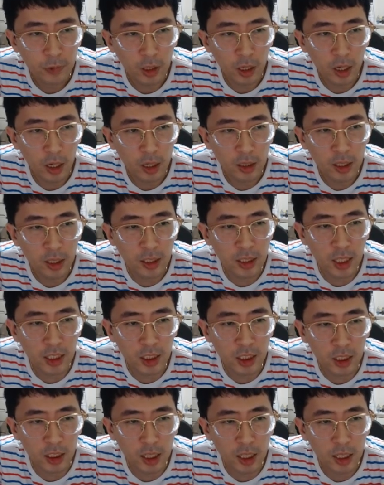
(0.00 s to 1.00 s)
아
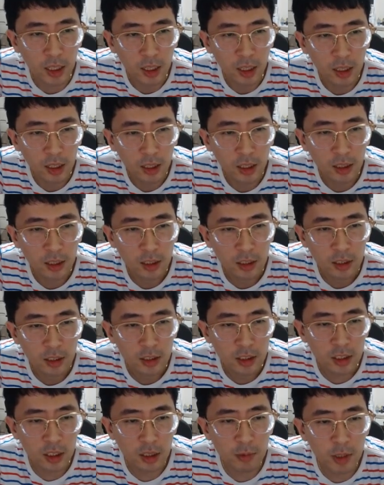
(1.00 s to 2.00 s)
대차하시겠다
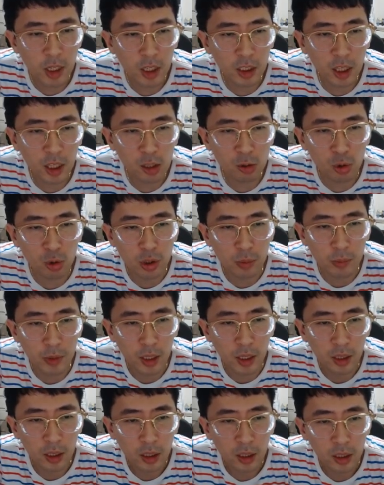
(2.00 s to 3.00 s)
지금 여기 때릴 수
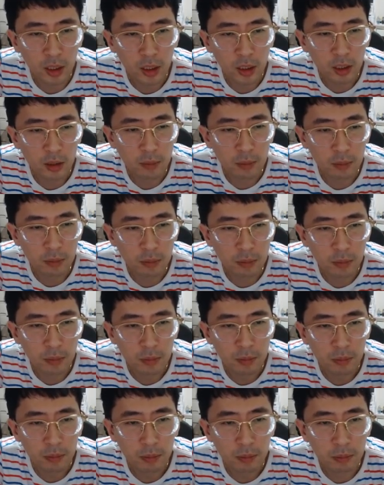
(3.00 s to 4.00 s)
있습니다
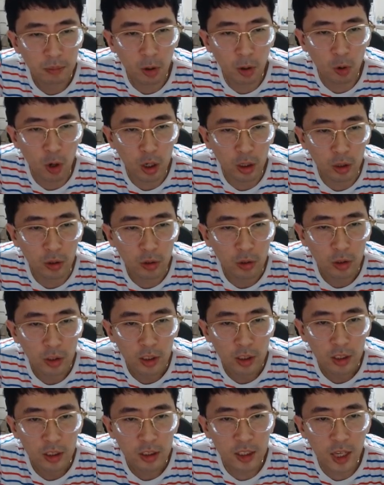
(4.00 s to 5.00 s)
먹고 갈게요
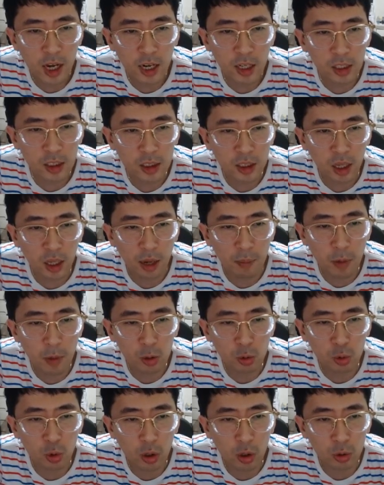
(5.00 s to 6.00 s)
차 걸렸으니까 안
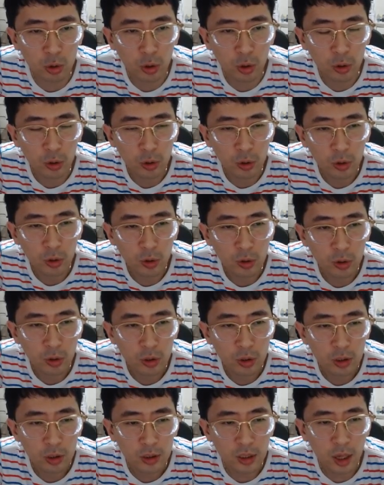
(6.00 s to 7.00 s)
먹을 수가 없고요
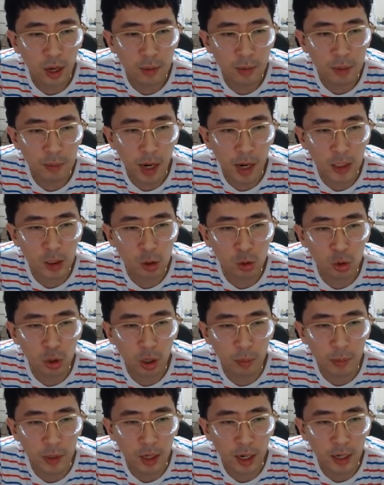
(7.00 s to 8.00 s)
다음에는
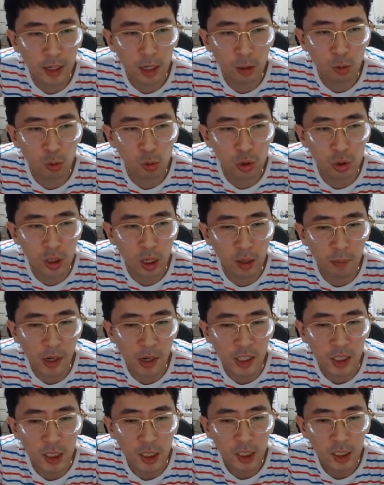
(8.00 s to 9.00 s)
마진출하면 하나 둘 세
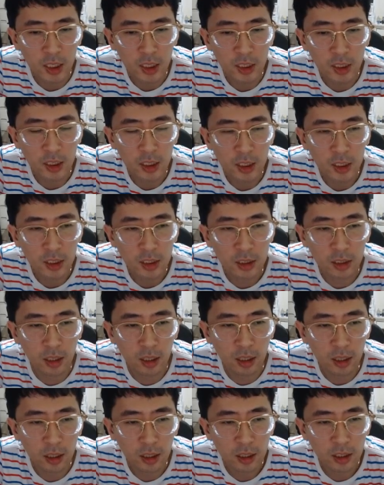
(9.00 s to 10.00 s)
마리
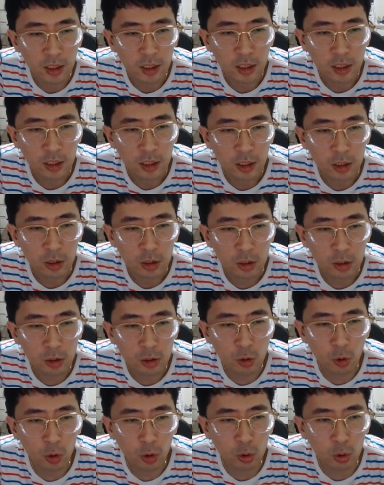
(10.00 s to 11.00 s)
네
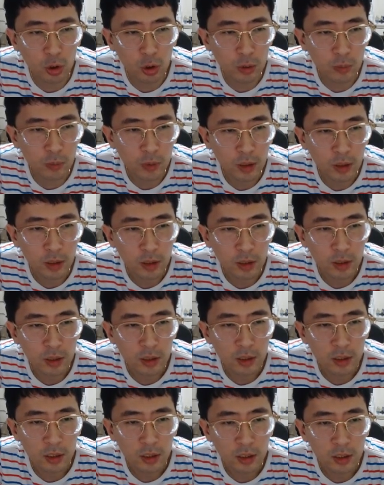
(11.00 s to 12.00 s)
이렇게 되어 있습니다.
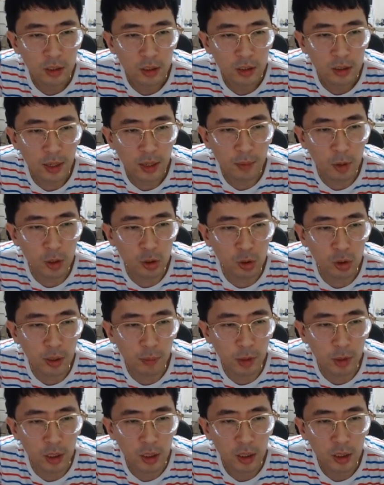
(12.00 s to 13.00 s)
삼거리죠,
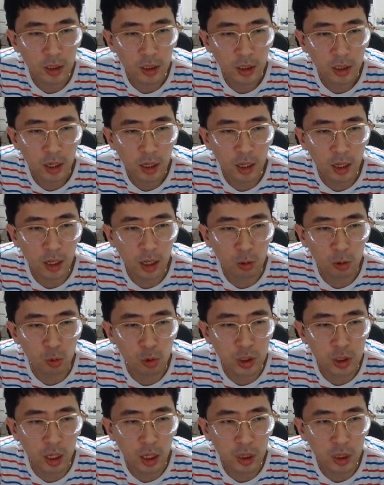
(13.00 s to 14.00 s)
삼거리. 하나, 둘,
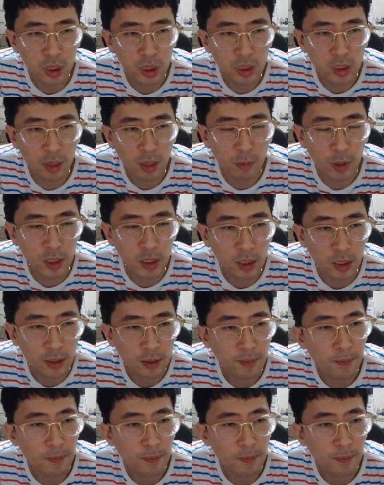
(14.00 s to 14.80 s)
셋, 삼거리.